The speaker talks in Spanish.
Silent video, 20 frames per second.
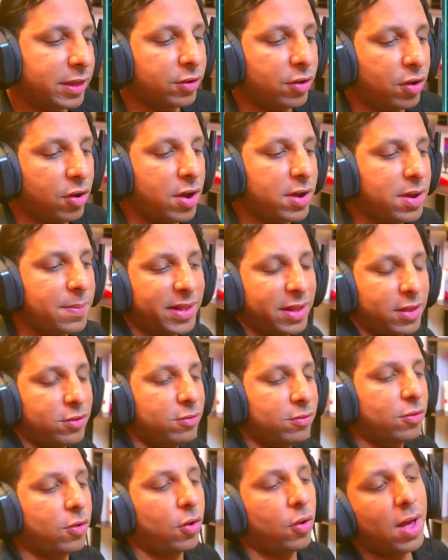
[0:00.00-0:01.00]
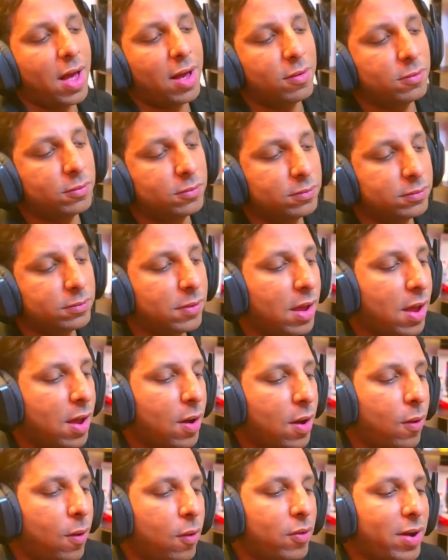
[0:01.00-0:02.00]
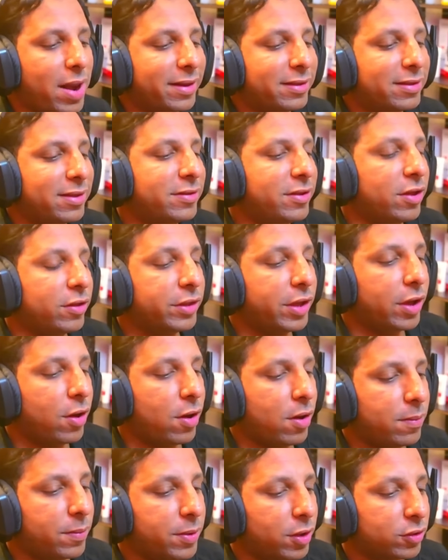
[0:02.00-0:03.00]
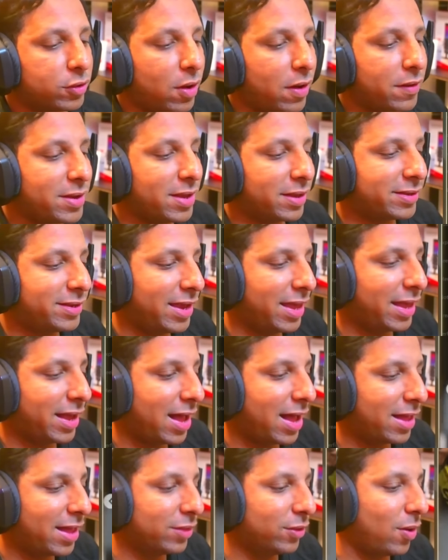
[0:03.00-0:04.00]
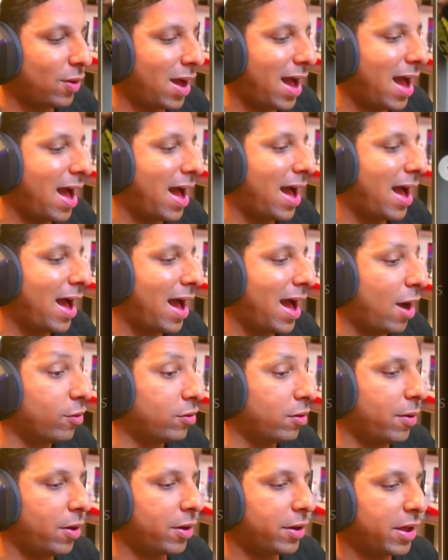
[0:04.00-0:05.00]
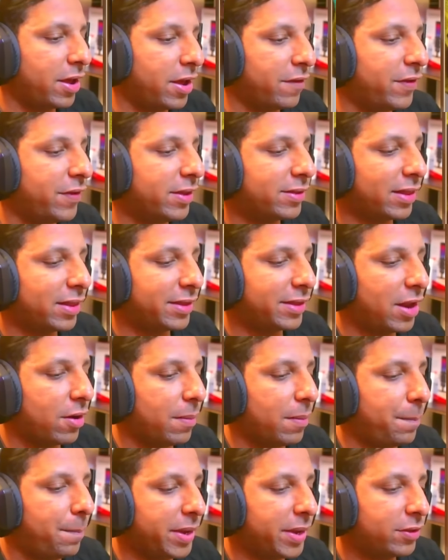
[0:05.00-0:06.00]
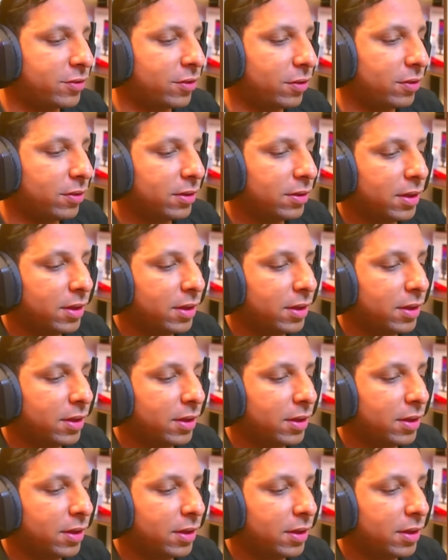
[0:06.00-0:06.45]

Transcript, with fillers: hoy, metiendo un, una recesión de hombros. Todavía sigue dejando a, a unos mejores defensas tirando al piso.